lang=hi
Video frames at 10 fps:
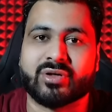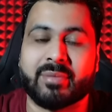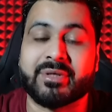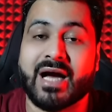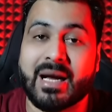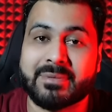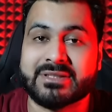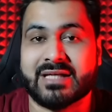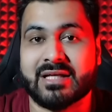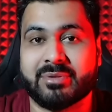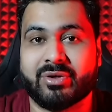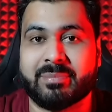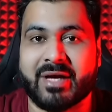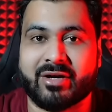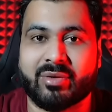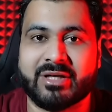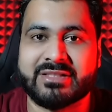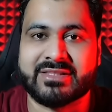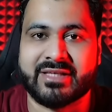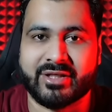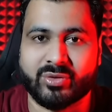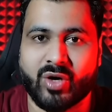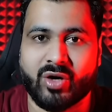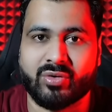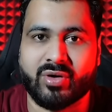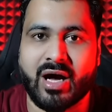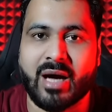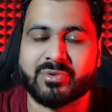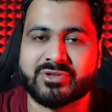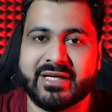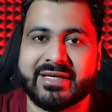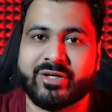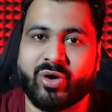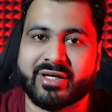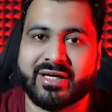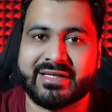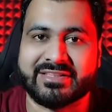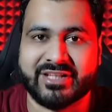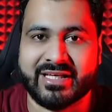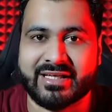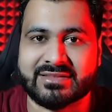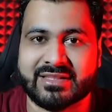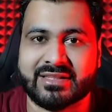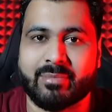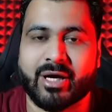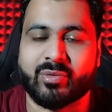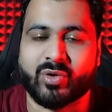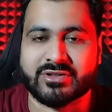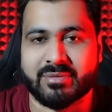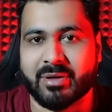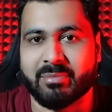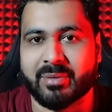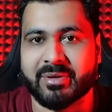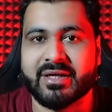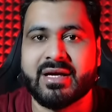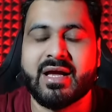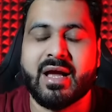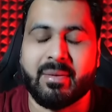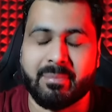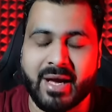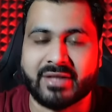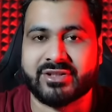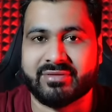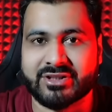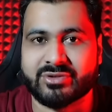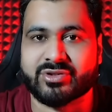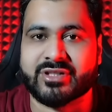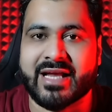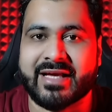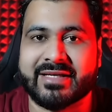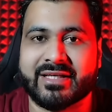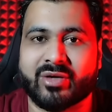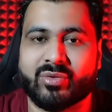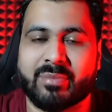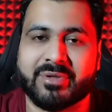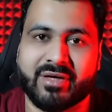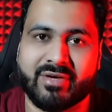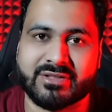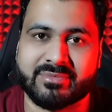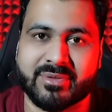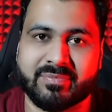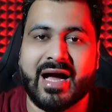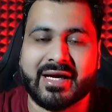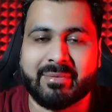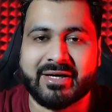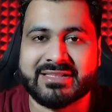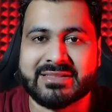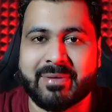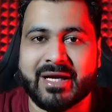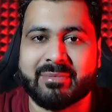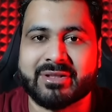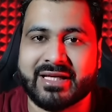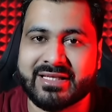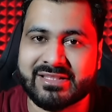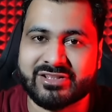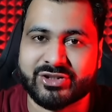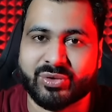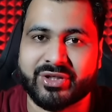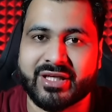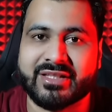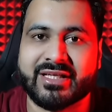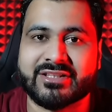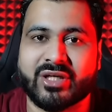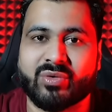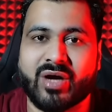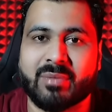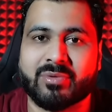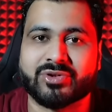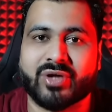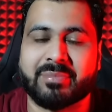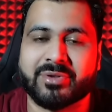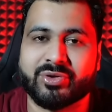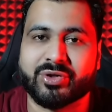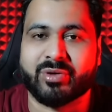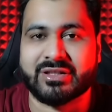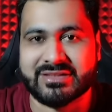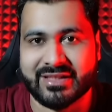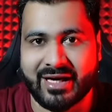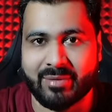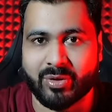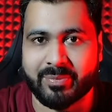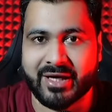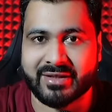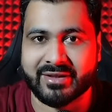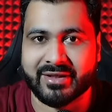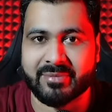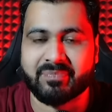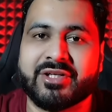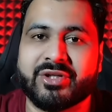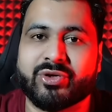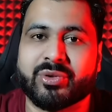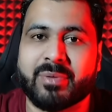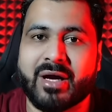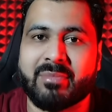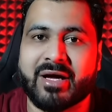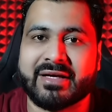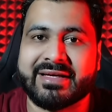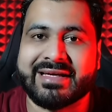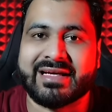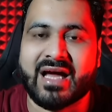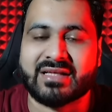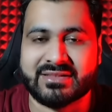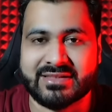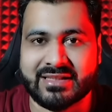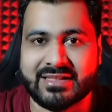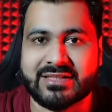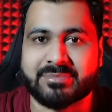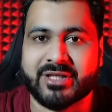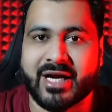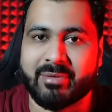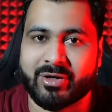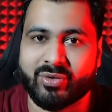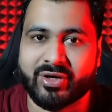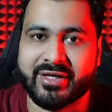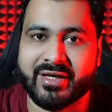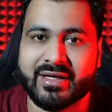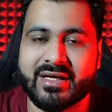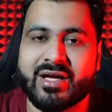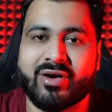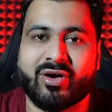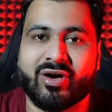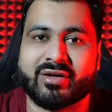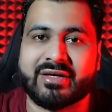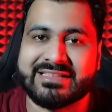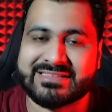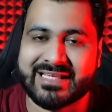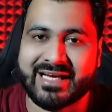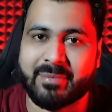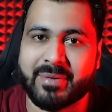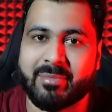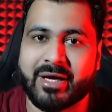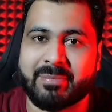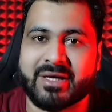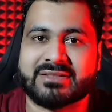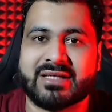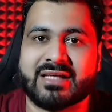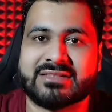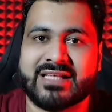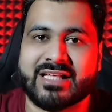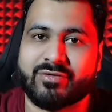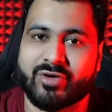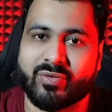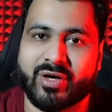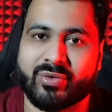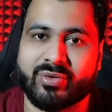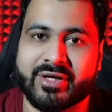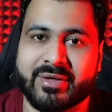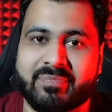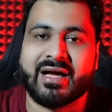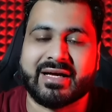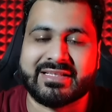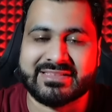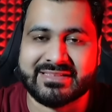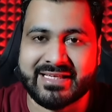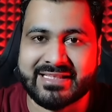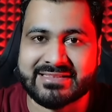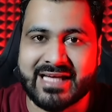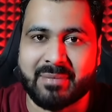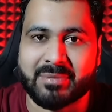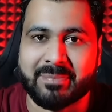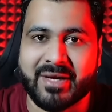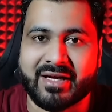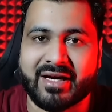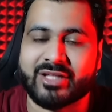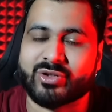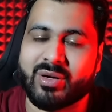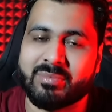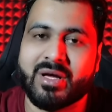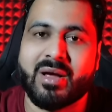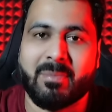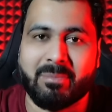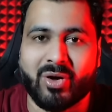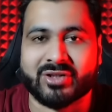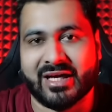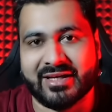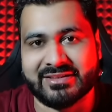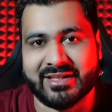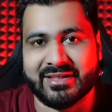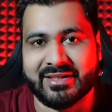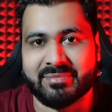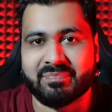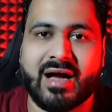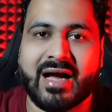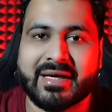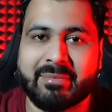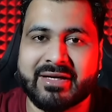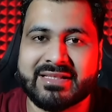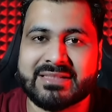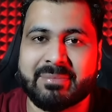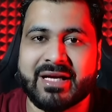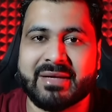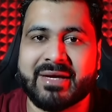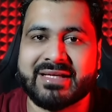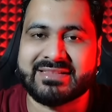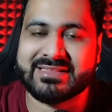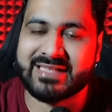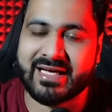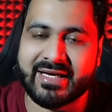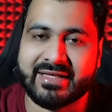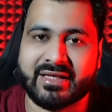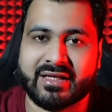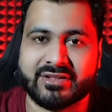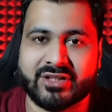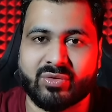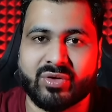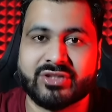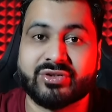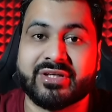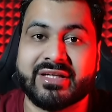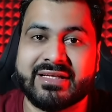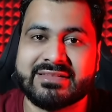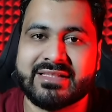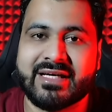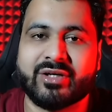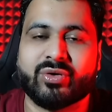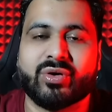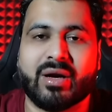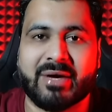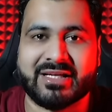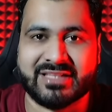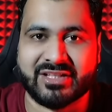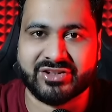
तो कभी आपके साथ भी कोई पैरानॉर्मल इंसिडेंट हुआ हो आप उसे रिकॉर्ड करके शेयर कर सकते हैं हमारे व्हाट्सअप नंबर पे मैं अक्षय वशिष उसे नैरेट करूंगा अपनी आवाज में आगे बढ़ने से पहले मैं तहे दिल से शुक्रिया देना चाहूंगा आपको जो आप यूट्यूब और इंस्टाग्राम को प्यार दे रहे हैं यूट्यूब पे हमारे एक लाख से ज्यादा सब्सक्राइबर हो गए हैं और इंस्टाग्राम पे हमारे पाँच लाख से ज़्यादा फॉलोअर हो गए हैं अगर इसी तरीके से आपका प्यार रहा तो हम बहुत आगे जाएंगे आगे बढ़ने से पहले मैं एक चीज़ हाईलाइट करना चाहूँगा जो रियल इंसिडेंट लोग हमारे साथ